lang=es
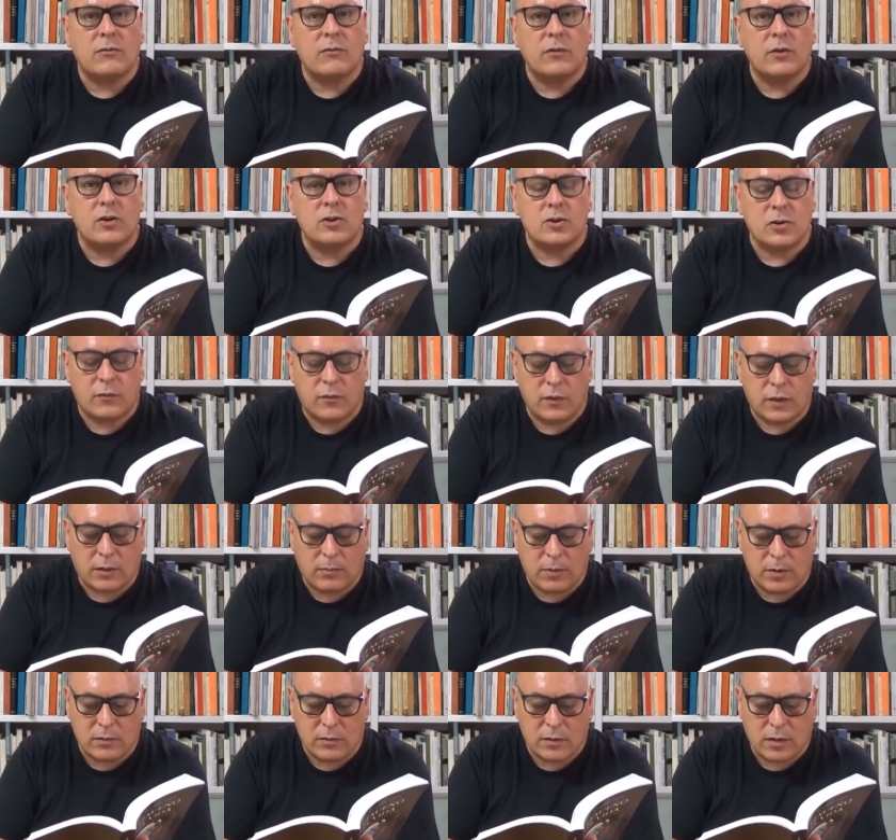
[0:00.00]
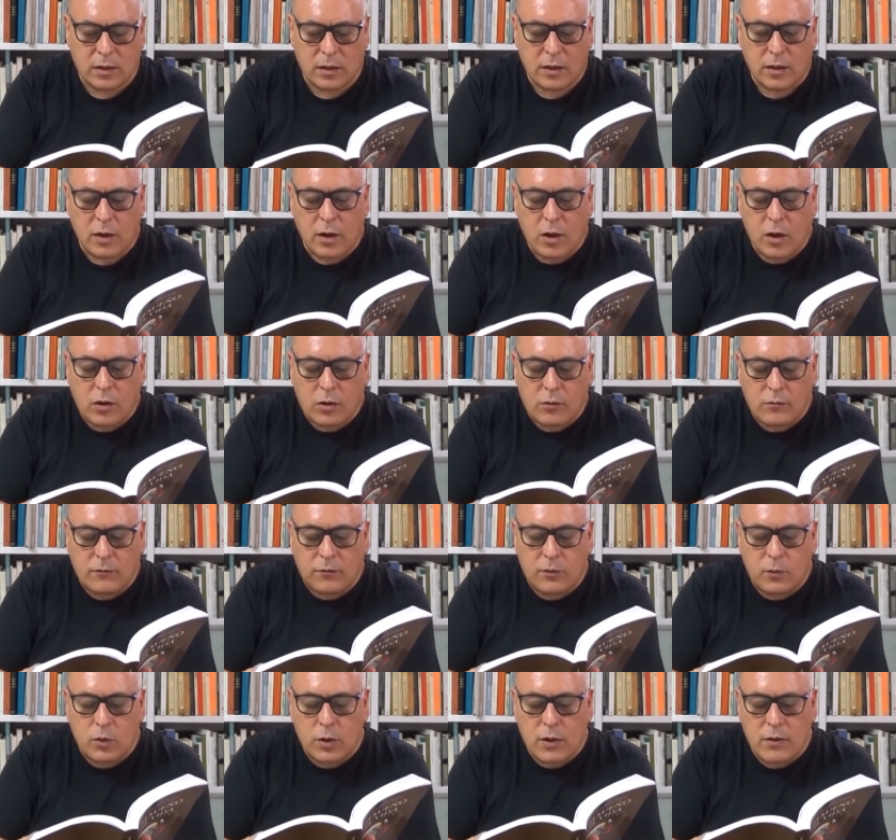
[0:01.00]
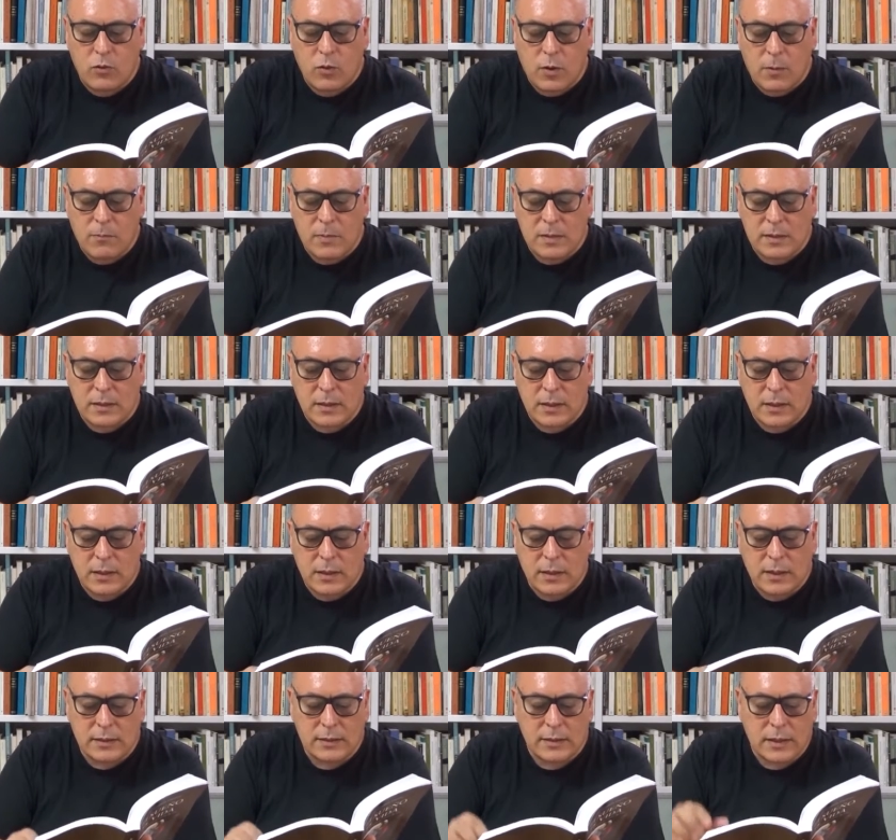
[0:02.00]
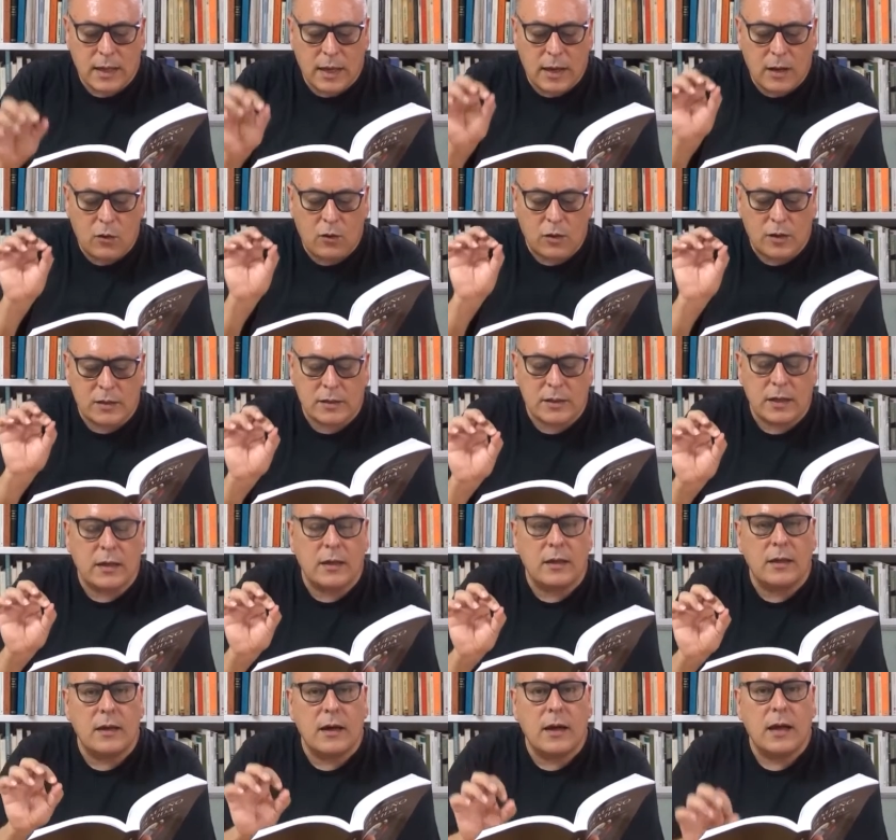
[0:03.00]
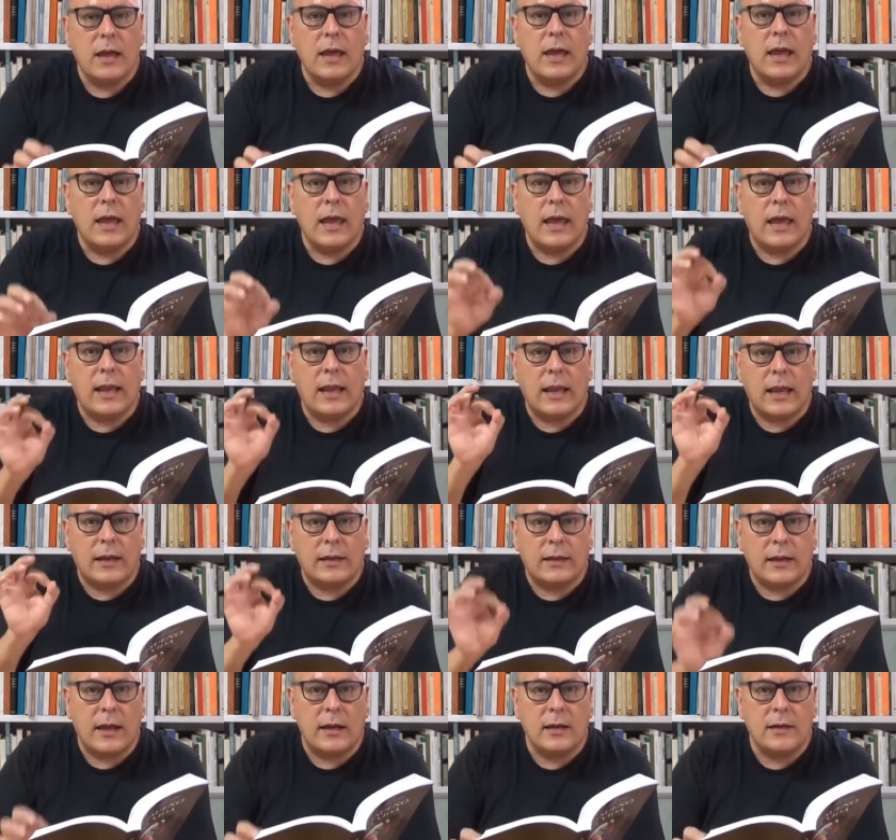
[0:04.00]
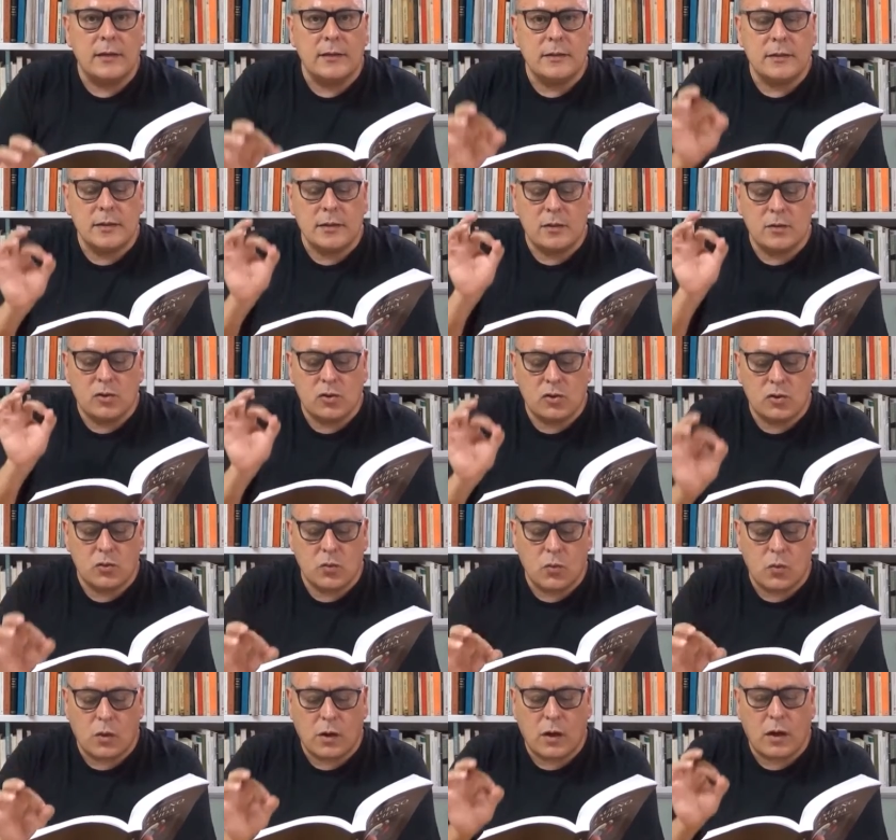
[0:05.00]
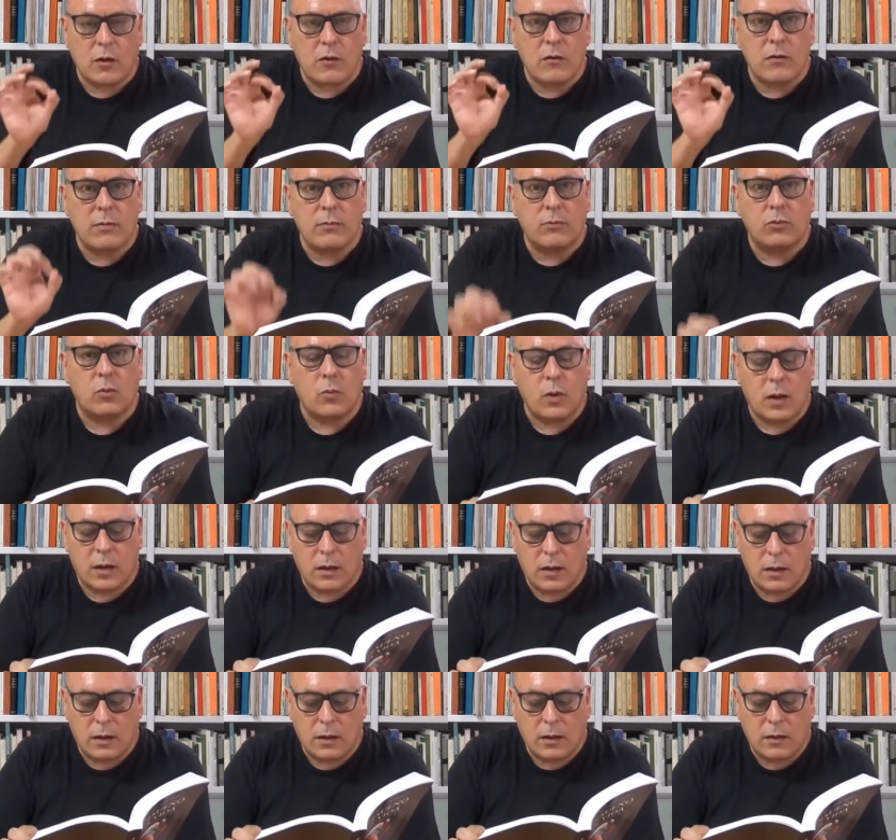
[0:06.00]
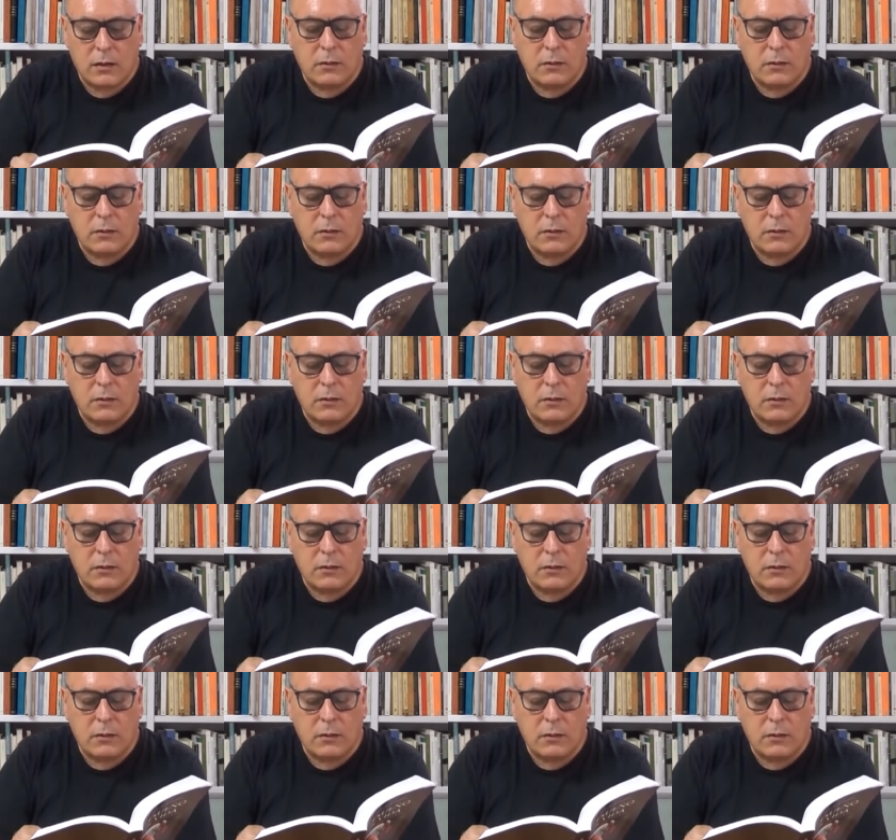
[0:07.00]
filosóficamente, confluyendo ambas líneas en lo que sería el análisis surreconceptual,